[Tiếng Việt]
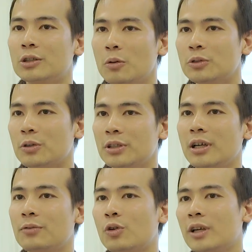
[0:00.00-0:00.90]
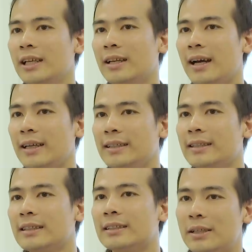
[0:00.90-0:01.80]
thì giúp cho những người phụ nữ hiện đại
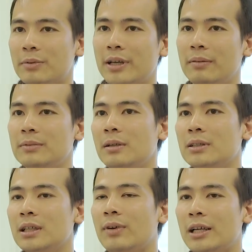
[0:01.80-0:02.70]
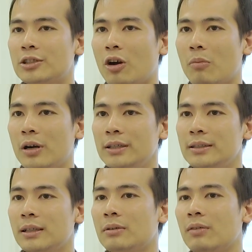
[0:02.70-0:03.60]
tìm kiếm những vai trò
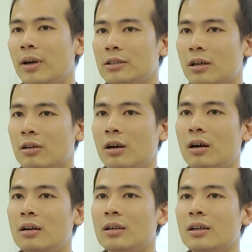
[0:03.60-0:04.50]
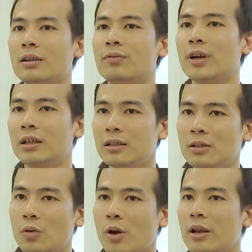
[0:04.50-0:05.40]
mới tìm kiếm vai trò của họ về
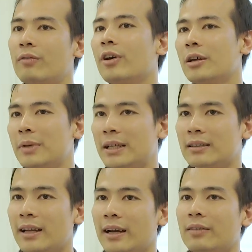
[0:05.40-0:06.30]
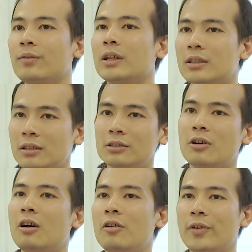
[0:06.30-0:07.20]
nữ quyền về bình đẳng về tự
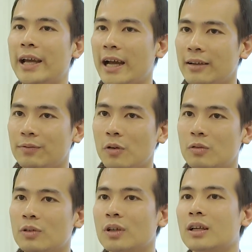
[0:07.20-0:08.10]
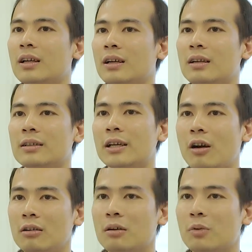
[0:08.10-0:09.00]
do về hạnh phúc để
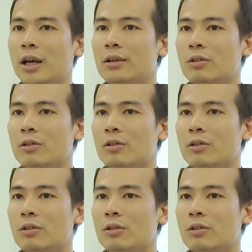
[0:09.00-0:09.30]
có được một cái